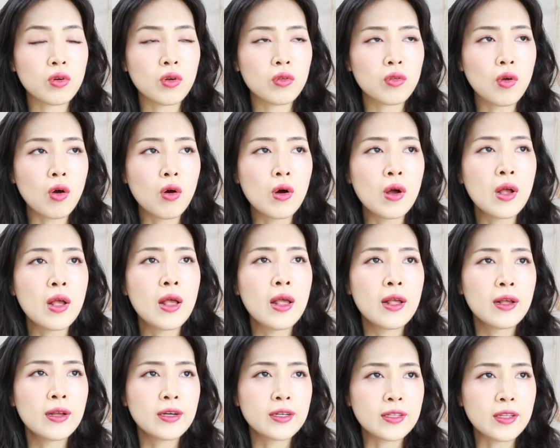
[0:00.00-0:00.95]
그래서
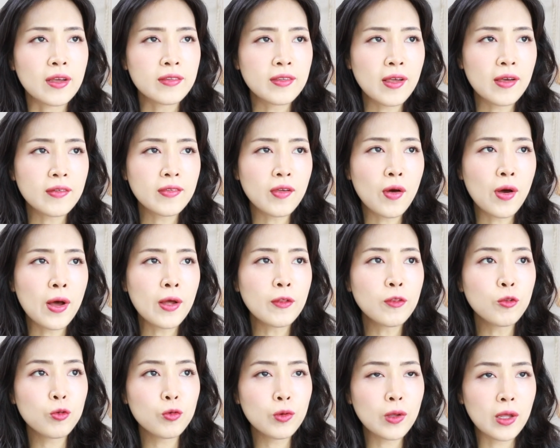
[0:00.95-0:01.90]
그냥 사서
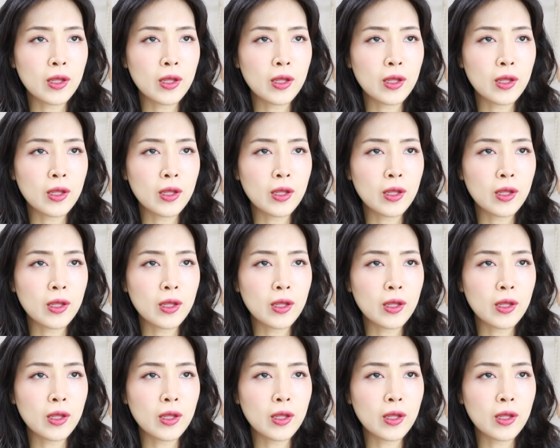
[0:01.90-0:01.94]
한두